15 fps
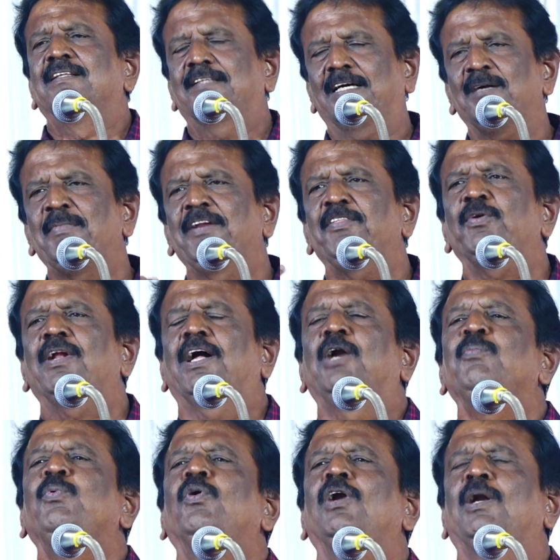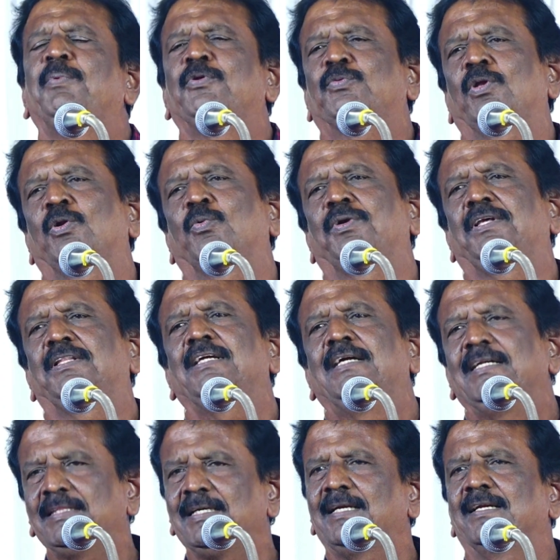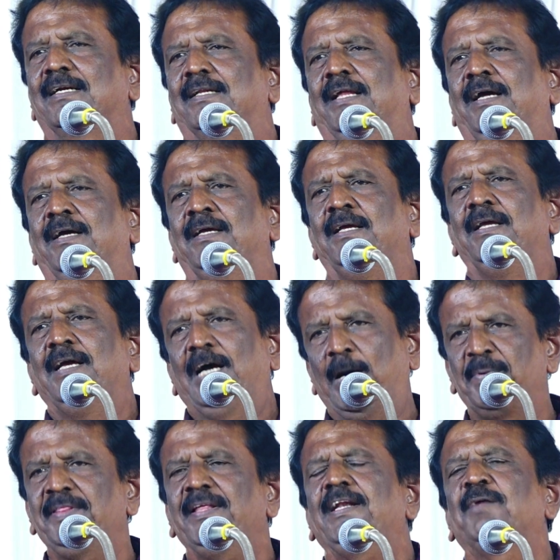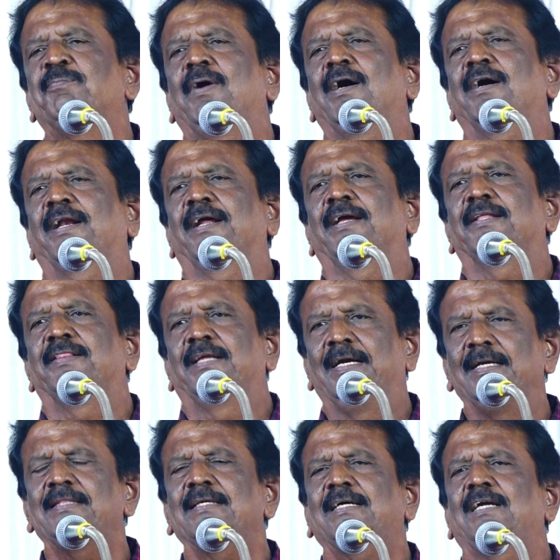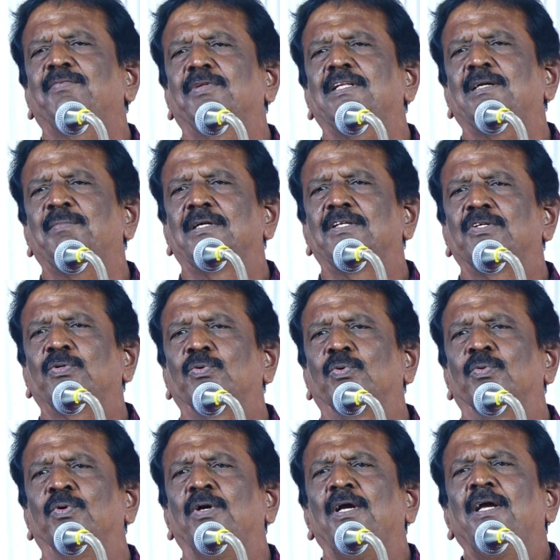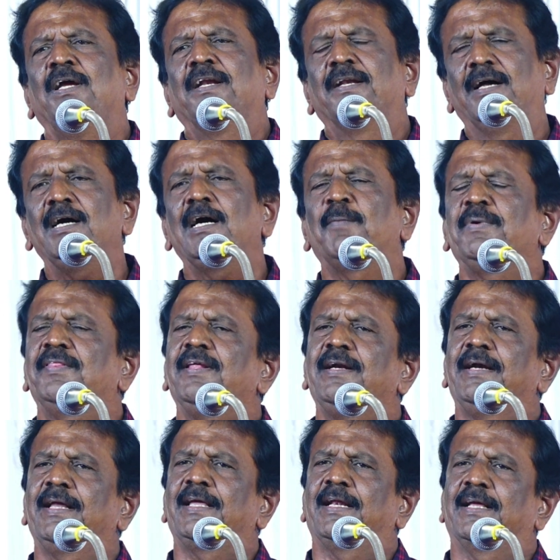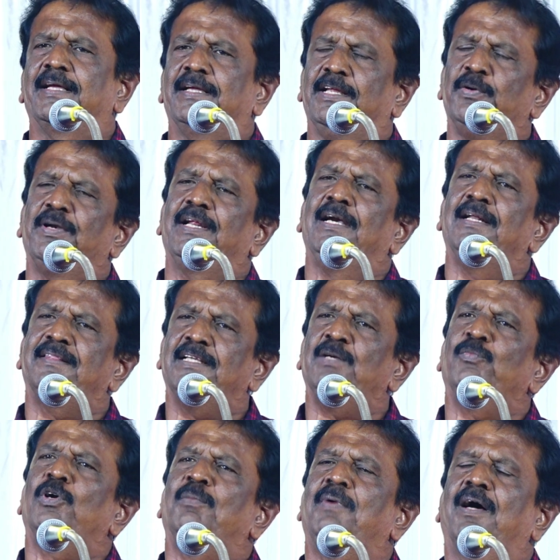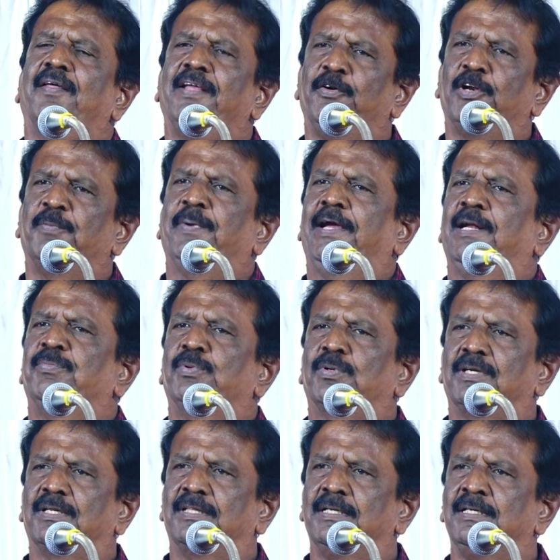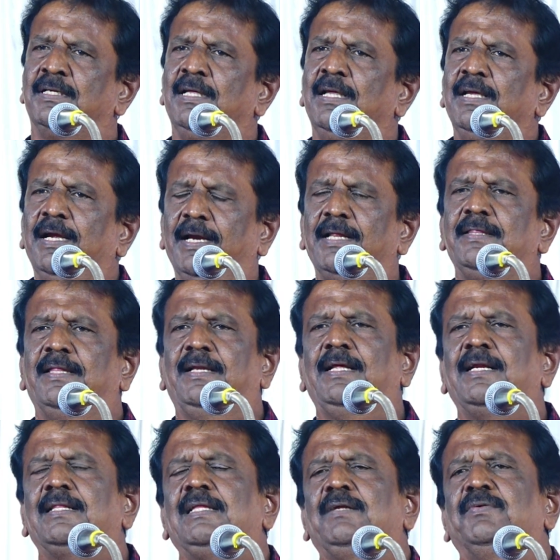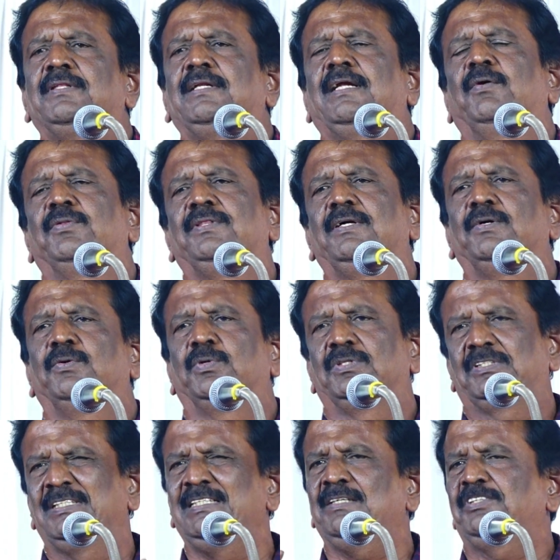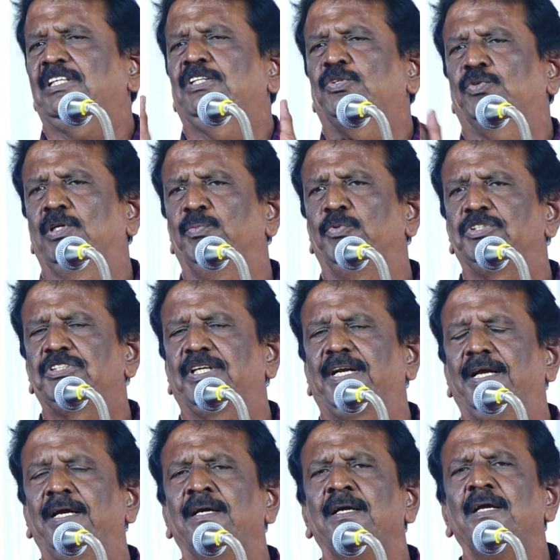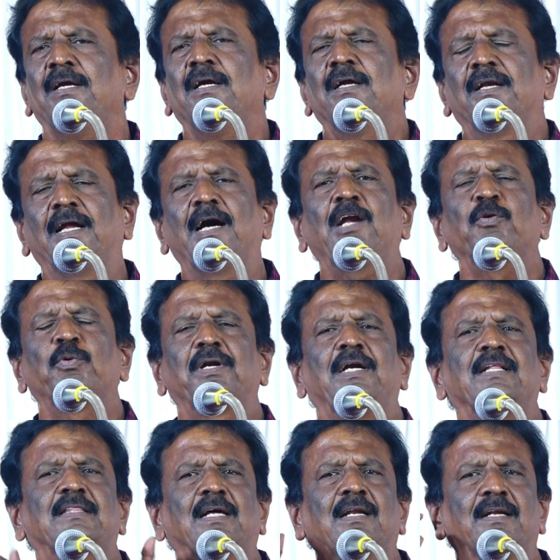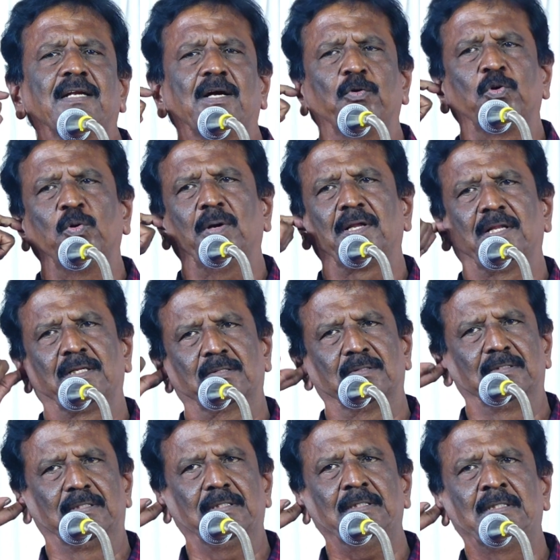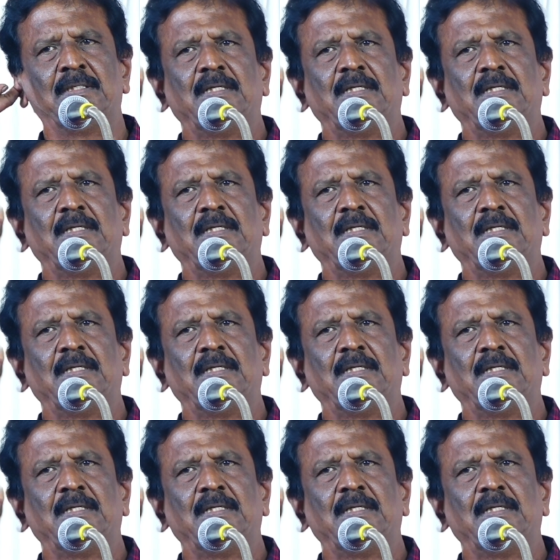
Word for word: சக மனிதனோட அன்புகள் அப்படி சொல்லக்கூடியது எழுத்தாளர்கள் தான் அப்படி தான் நான் பார்க்குறேன் இந்த எழுத்துக்கள் வந்து நம்மளது இருக்கும் நான் அப்படி தான் நினைக்கிறேன் என்னுடைய எழுத்தின் மூலமாக தான் என்னுடைய பயணம் தொடருது ஏன்னா இந்த நேரத்தில் வந்து நான் வந்து ஒரு சின்ன விஷயத்தை சொல்லி முடிச்சிடுறேன் நான் ஒரு எழுத்தாளர் நான் உருவாகிறதுக்கு வந்து